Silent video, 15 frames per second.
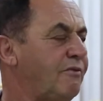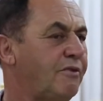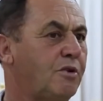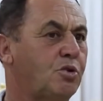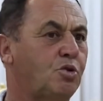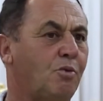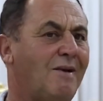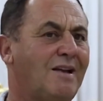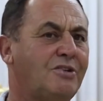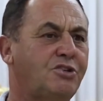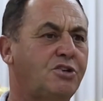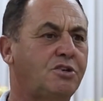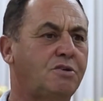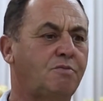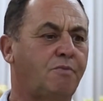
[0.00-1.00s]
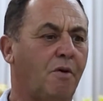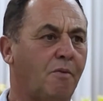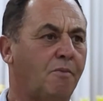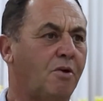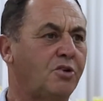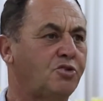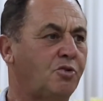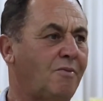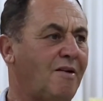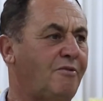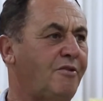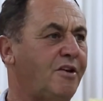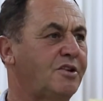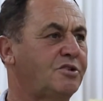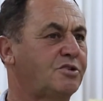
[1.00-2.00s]
Falou, tomate bombou de
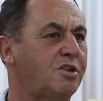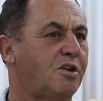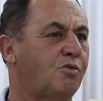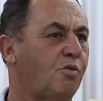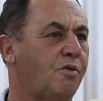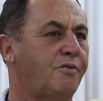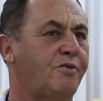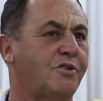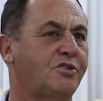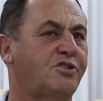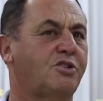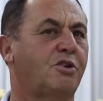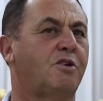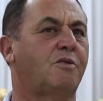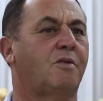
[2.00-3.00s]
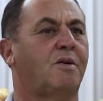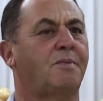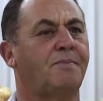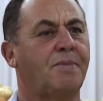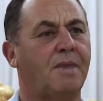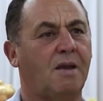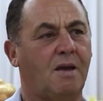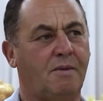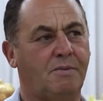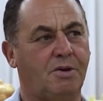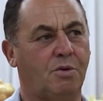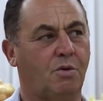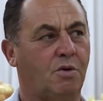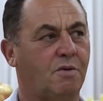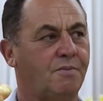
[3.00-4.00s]
uma vez, o que, que Eu falei assim, ó,
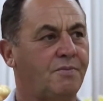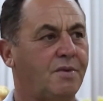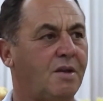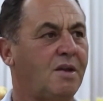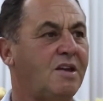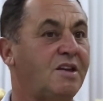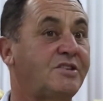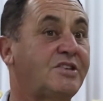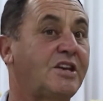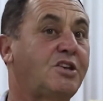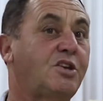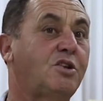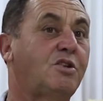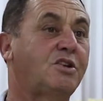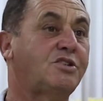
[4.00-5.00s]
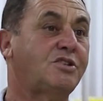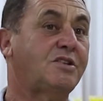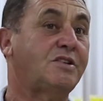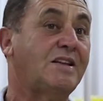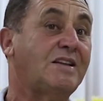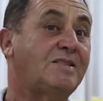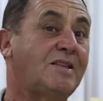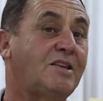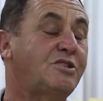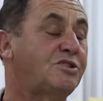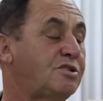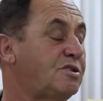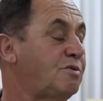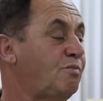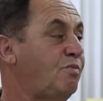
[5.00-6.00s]
amigo, isso aqui né, ele tem
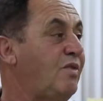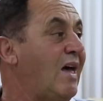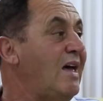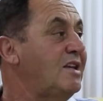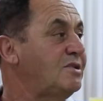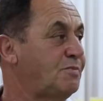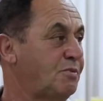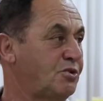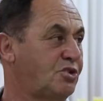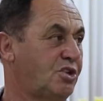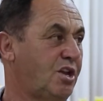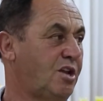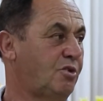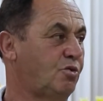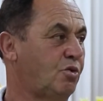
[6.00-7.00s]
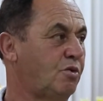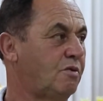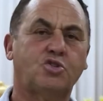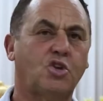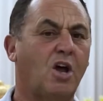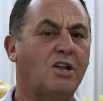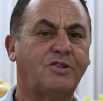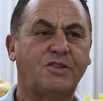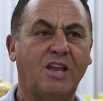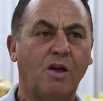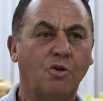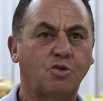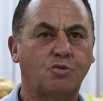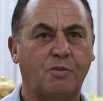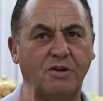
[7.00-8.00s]
10%. Só
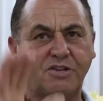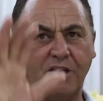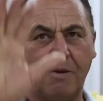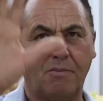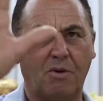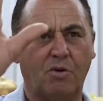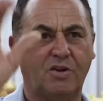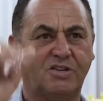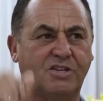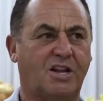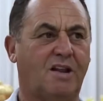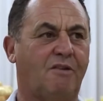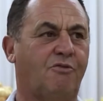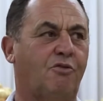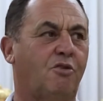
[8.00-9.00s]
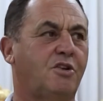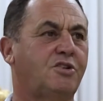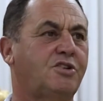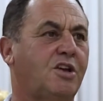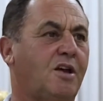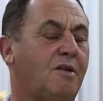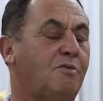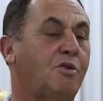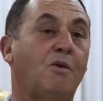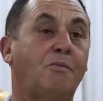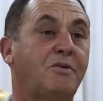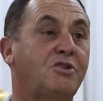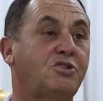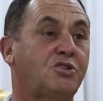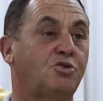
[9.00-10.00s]
Deus pôs a mão nessa lavoura e já
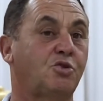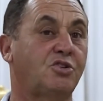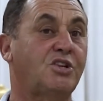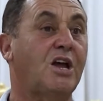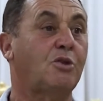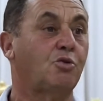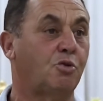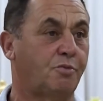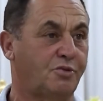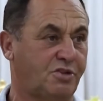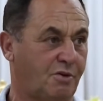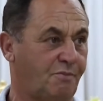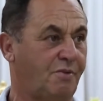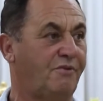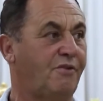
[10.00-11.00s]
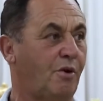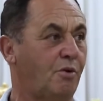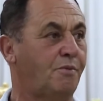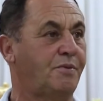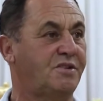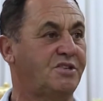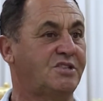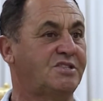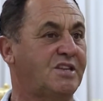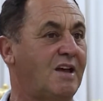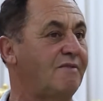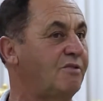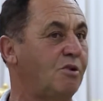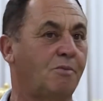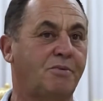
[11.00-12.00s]
não precisou de adubo. Você falou que
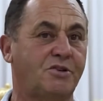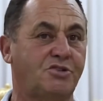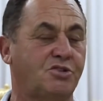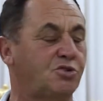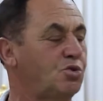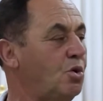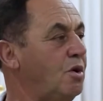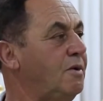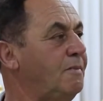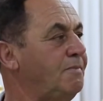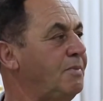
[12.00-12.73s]
precisava e não precisou.